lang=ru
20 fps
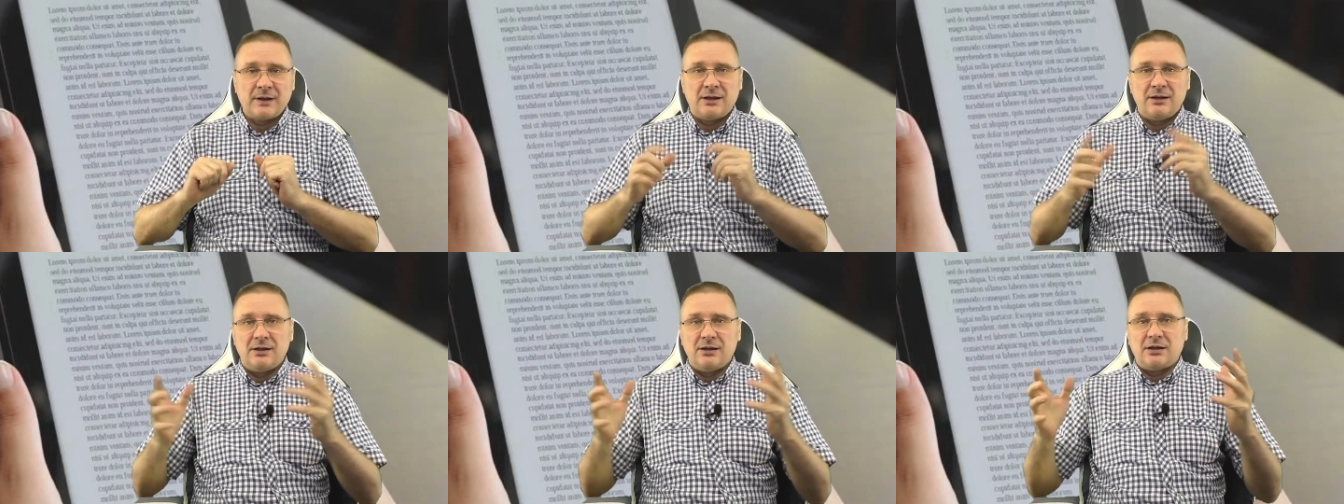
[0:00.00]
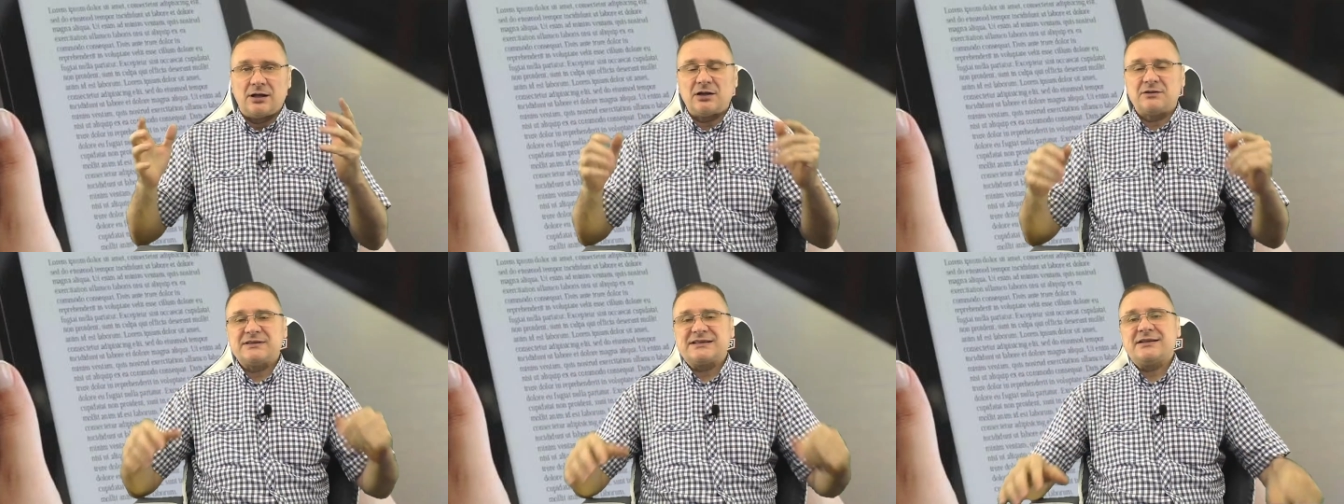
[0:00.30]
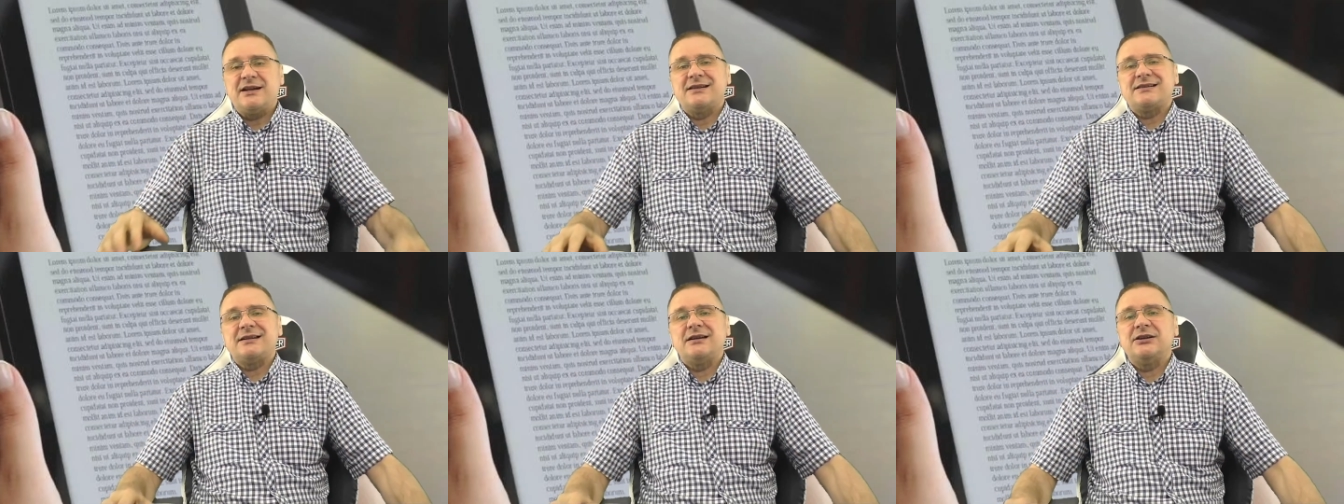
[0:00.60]
Как вы
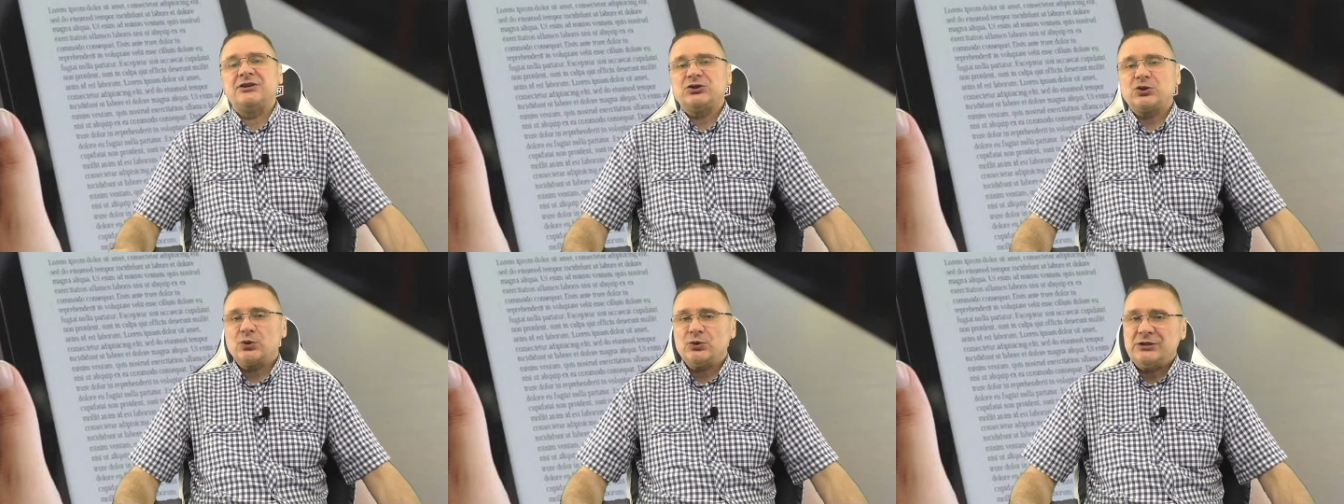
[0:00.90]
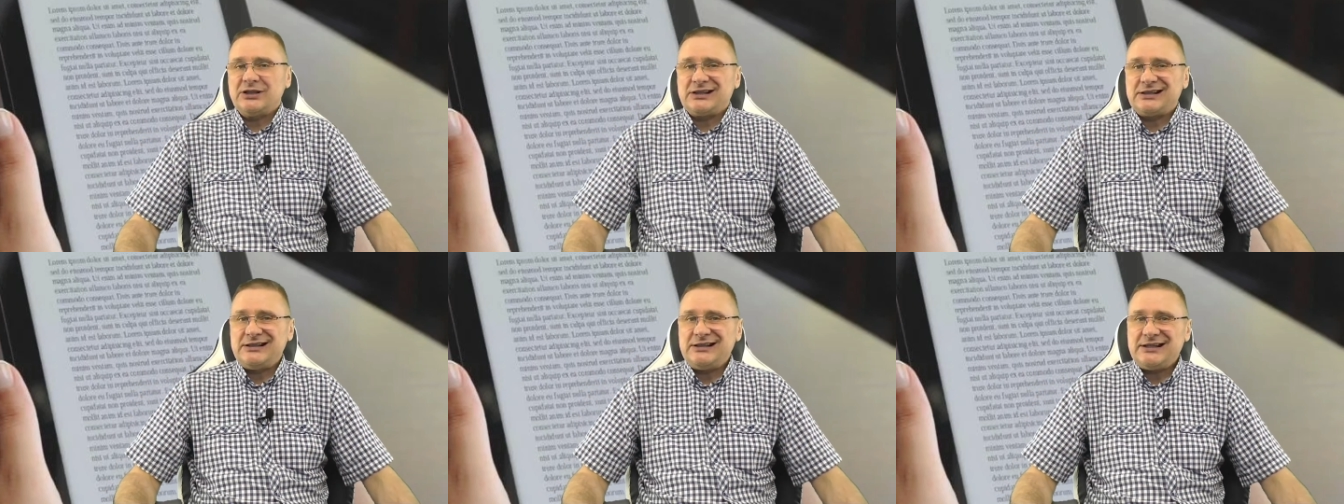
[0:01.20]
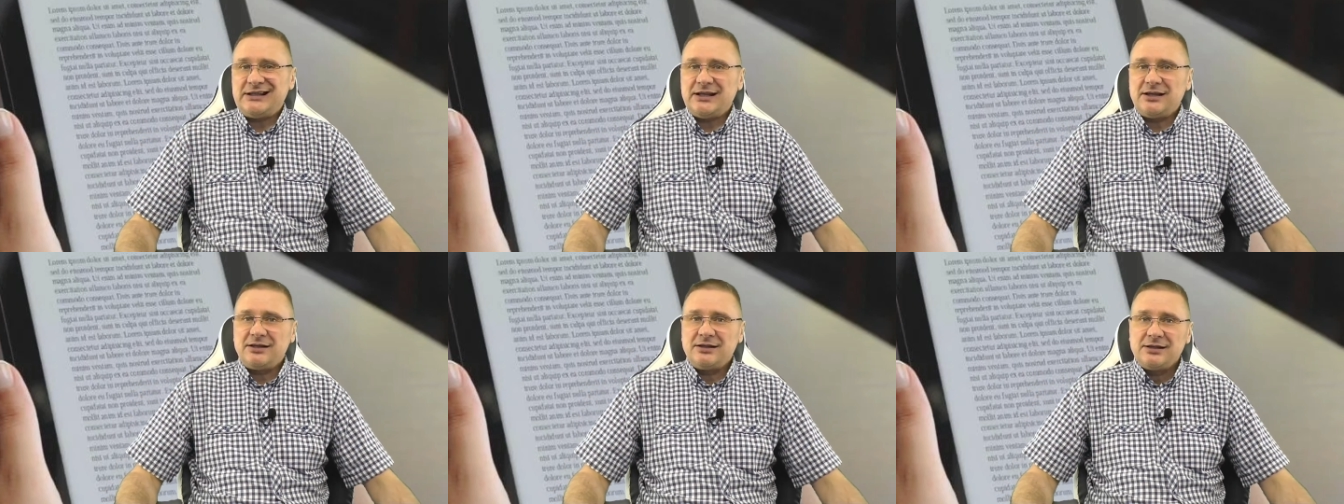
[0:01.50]
знаете, электронные
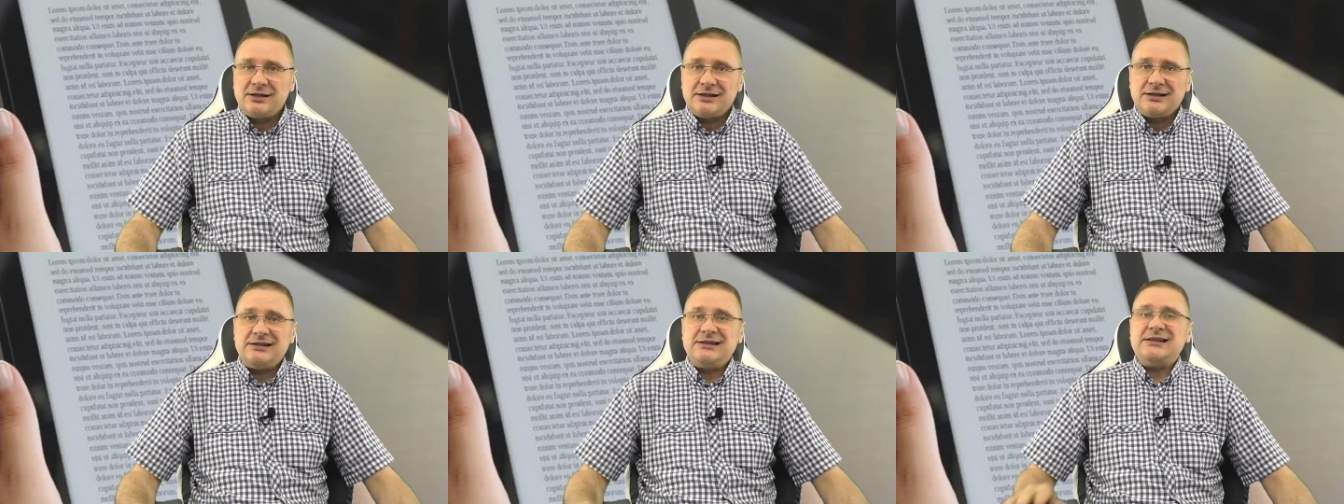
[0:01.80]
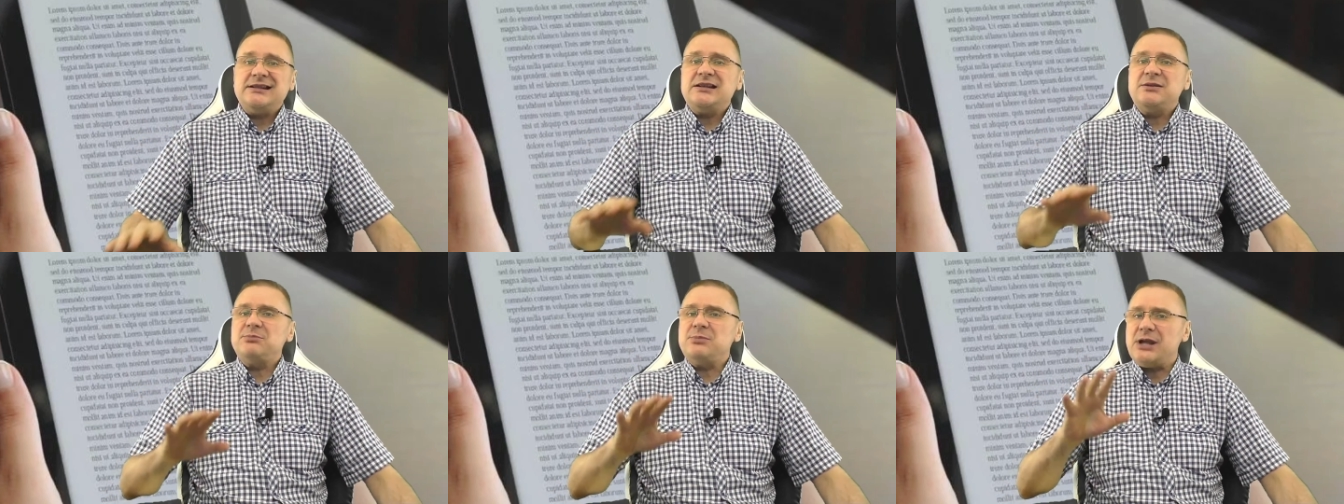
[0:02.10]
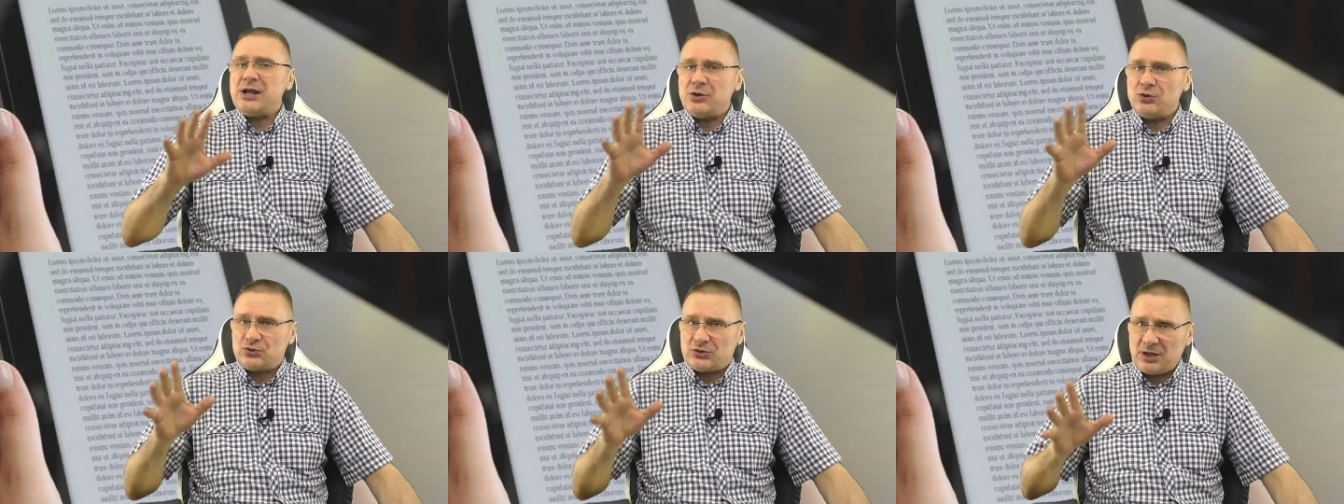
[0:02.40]
книги не
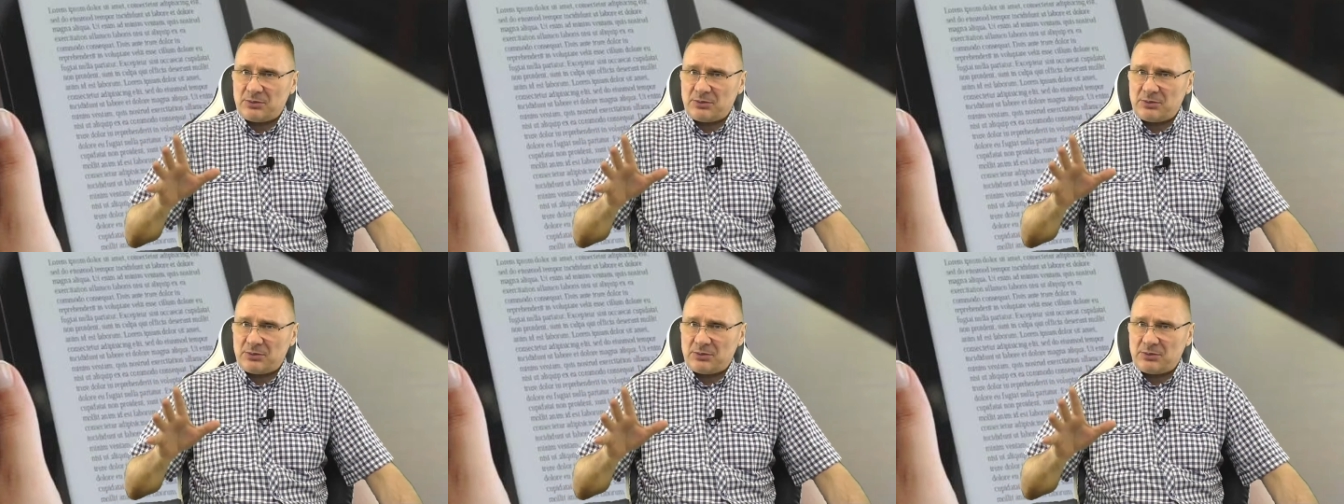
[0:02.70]
имеют